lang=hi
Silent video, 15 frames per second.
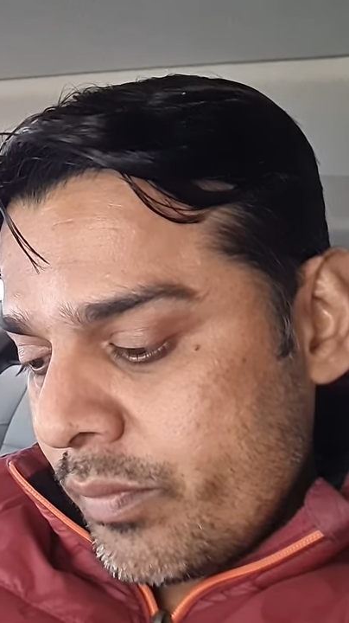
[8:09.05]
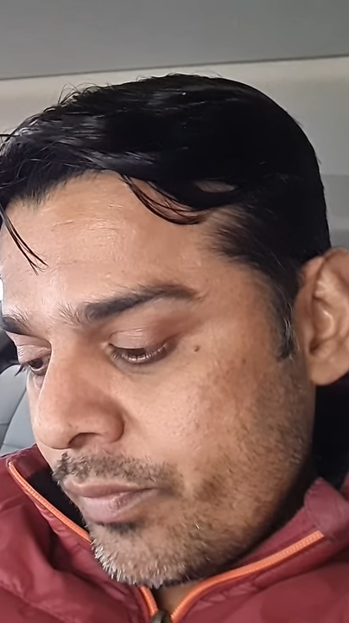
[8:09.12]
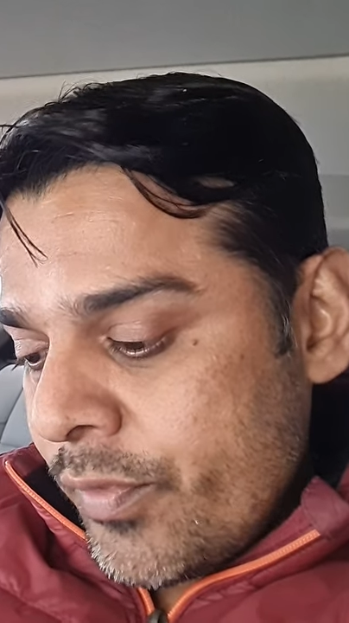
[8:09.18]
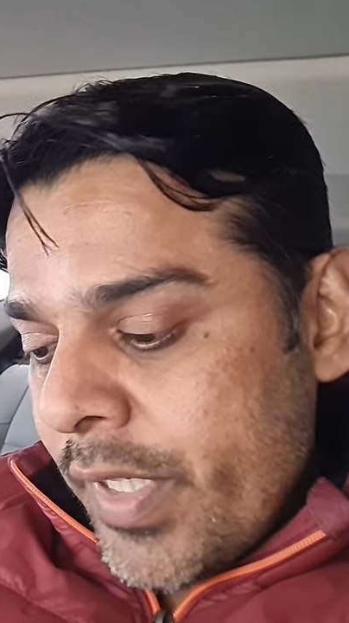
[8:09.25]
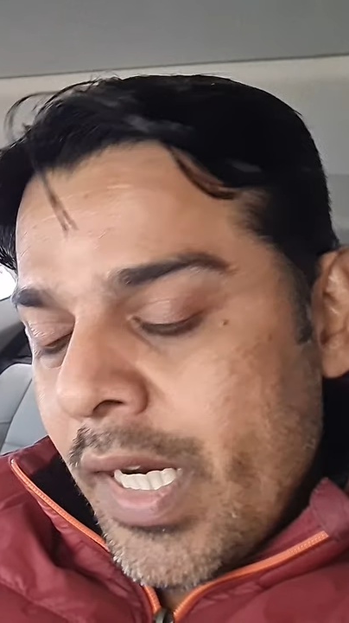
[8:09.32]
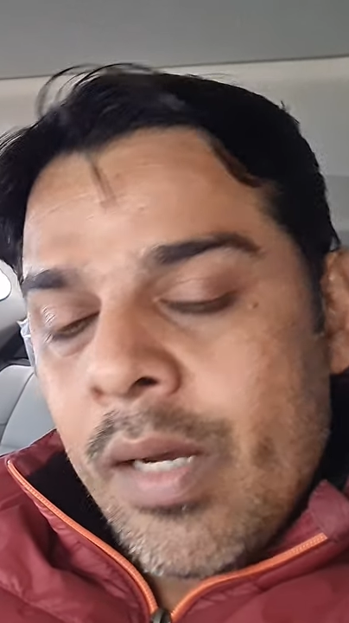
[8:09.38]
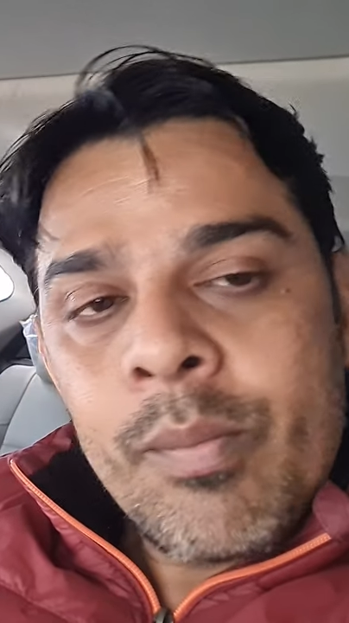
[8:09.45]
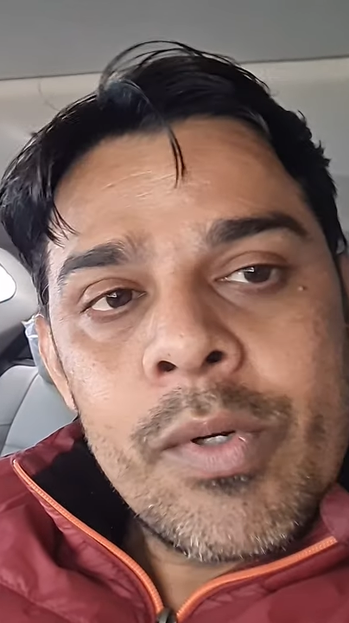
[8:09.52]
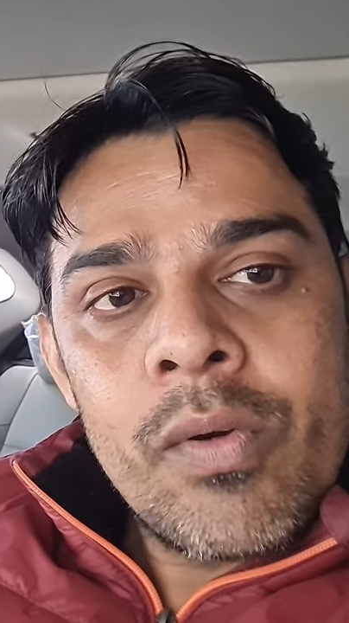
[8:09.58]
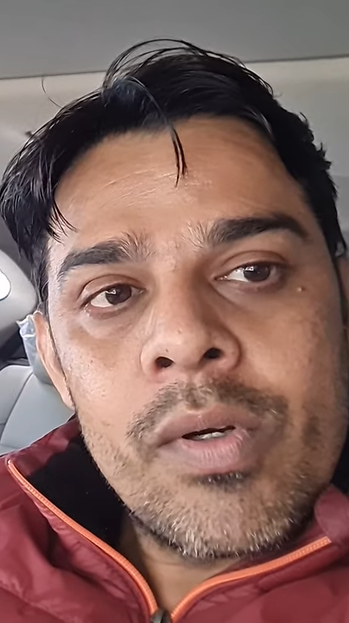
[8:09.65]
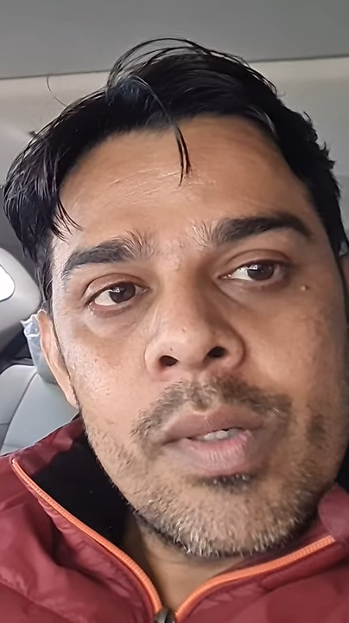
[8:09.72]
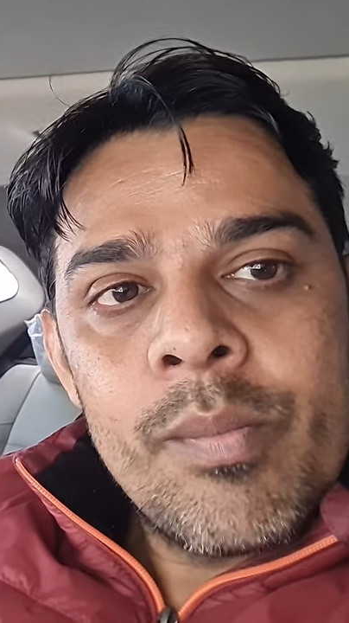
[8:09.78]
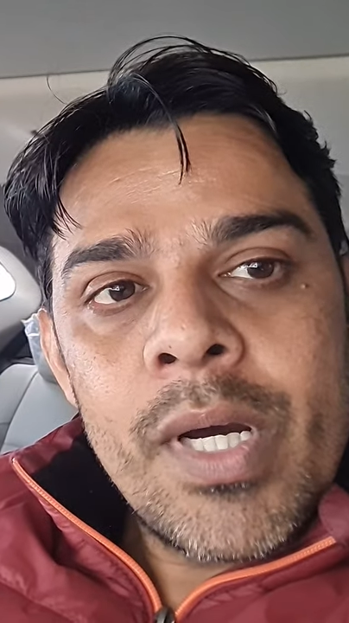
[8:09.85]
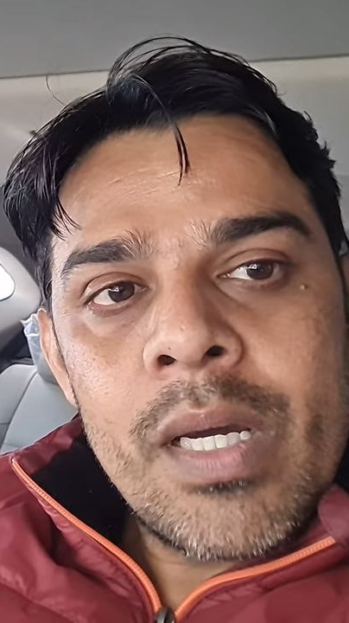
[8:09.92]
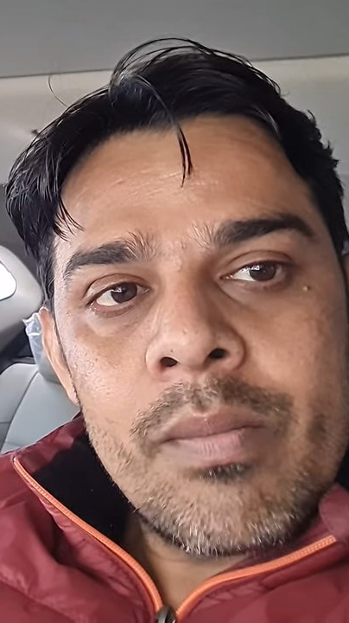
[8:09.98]
फिर आप
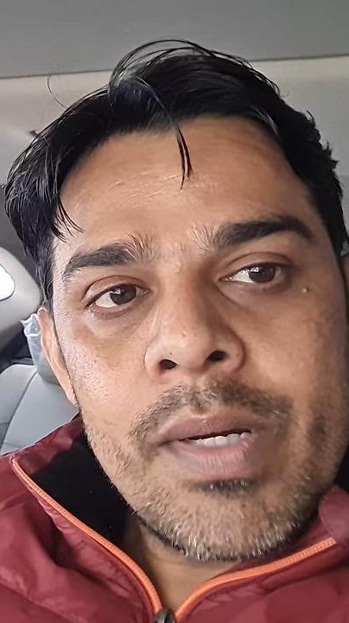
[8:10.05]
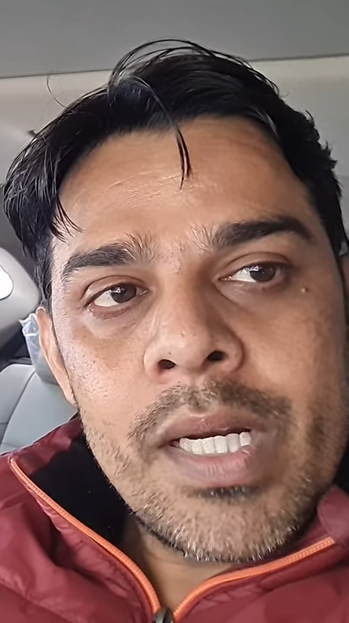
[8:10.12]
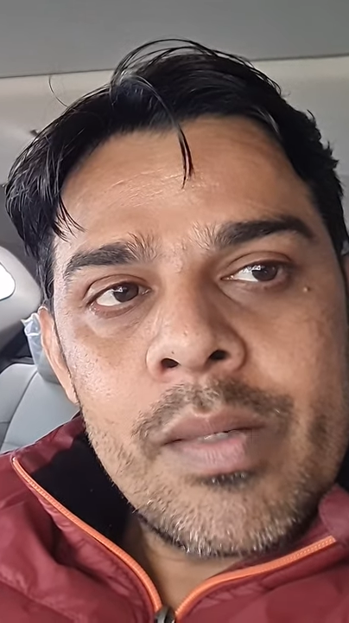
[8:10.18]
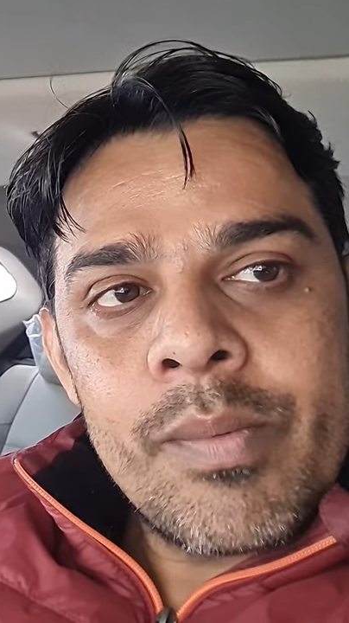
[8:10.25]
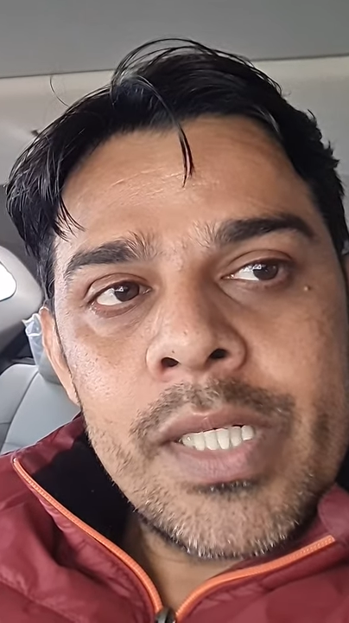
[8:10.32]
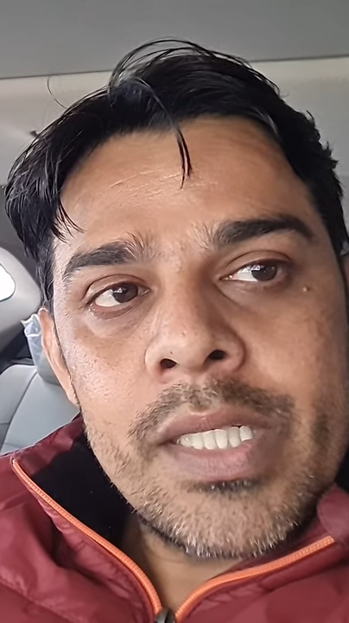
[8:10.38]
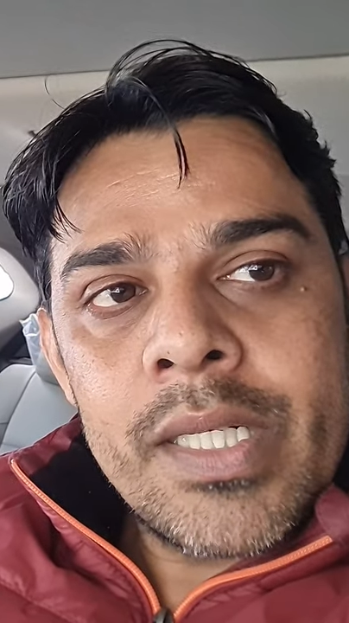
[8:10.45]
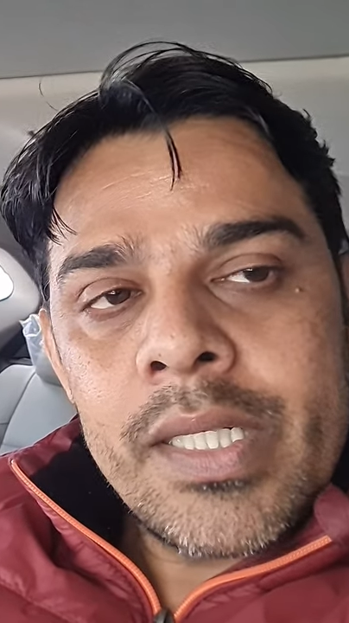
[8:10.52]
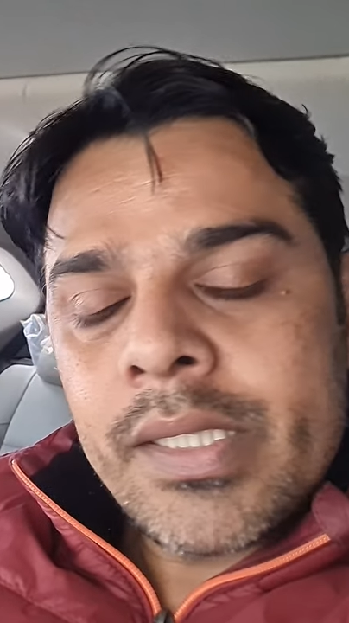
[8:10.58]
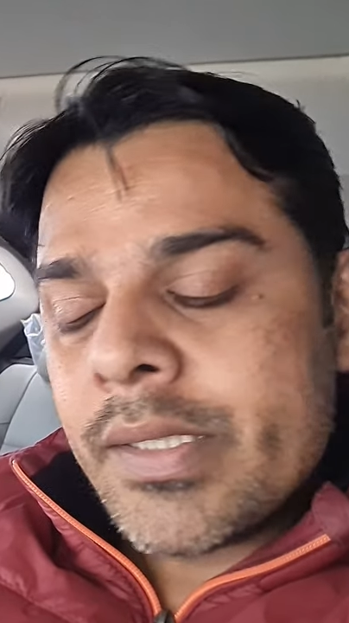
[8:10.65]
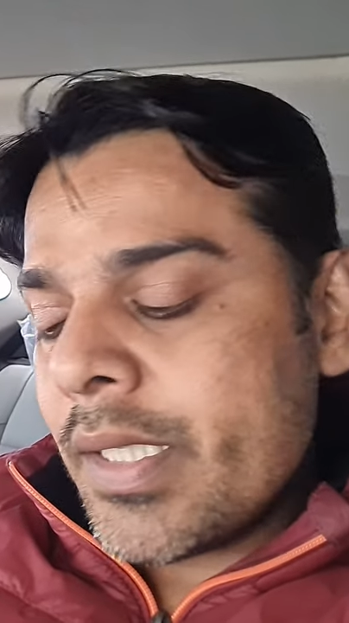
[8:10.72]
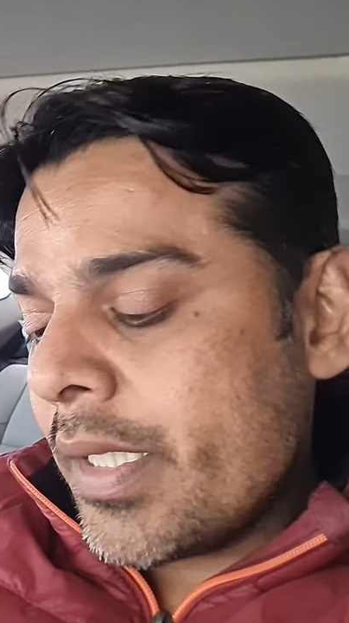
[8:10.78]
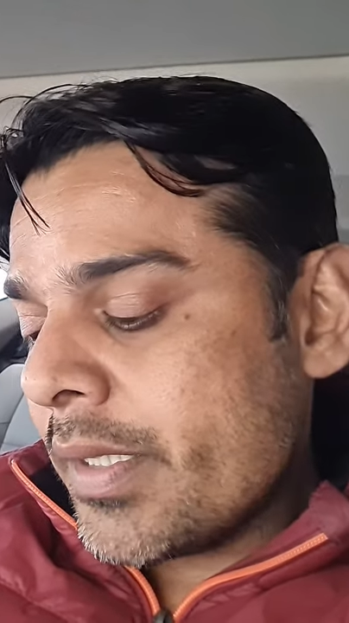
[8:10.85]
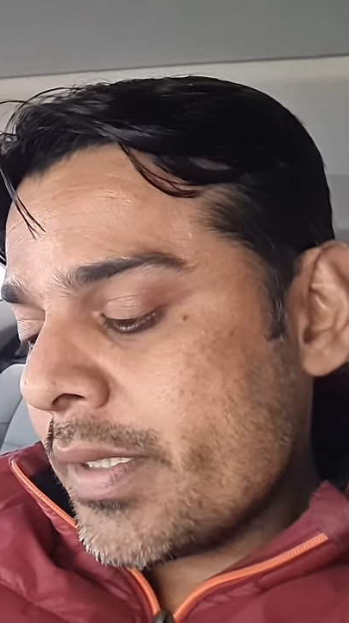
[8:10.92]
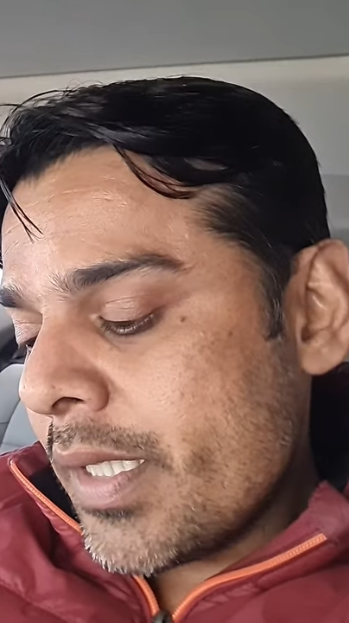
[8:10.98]
कहोगे बार बार रिपीट करा
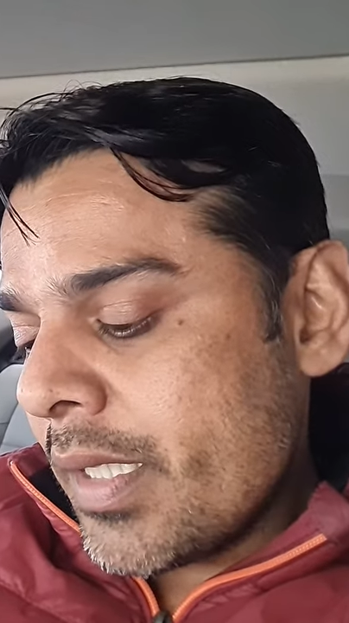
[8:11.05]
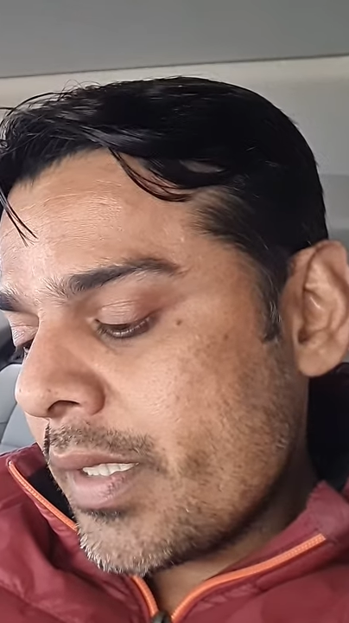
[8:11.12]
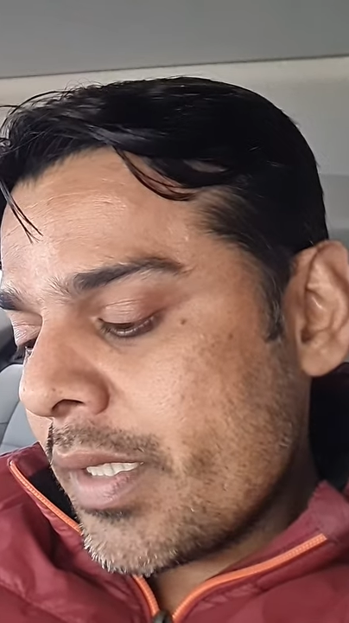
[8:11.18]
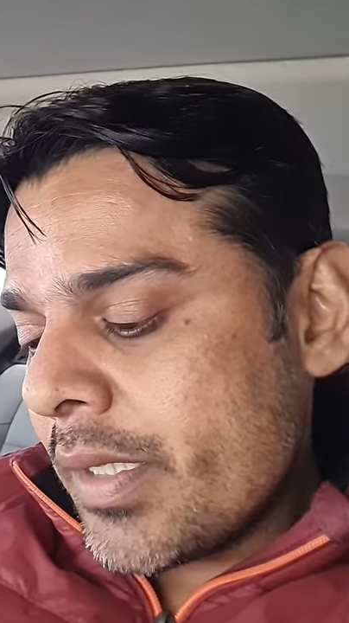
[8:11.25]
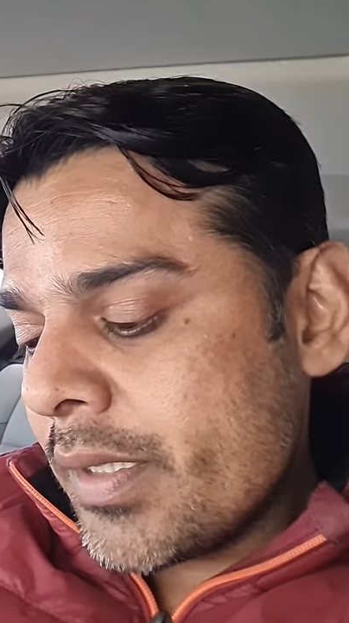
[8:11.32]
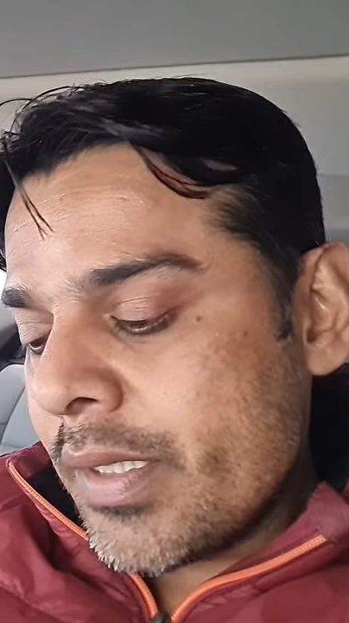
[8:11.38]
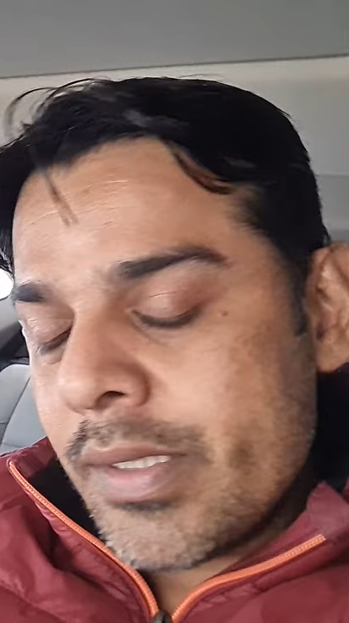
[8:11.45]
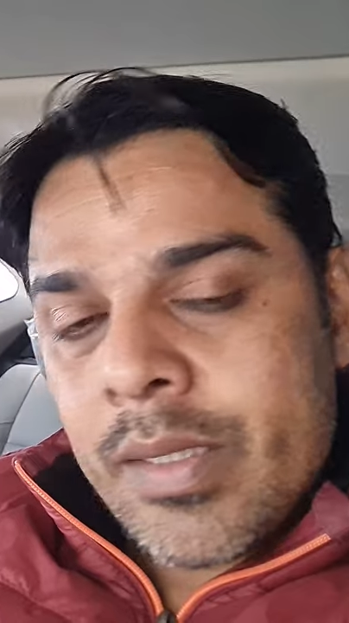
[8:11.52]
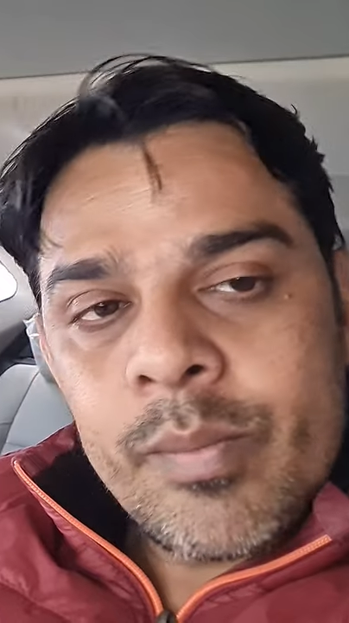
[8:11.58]
साढ़े सात आठ हज़ार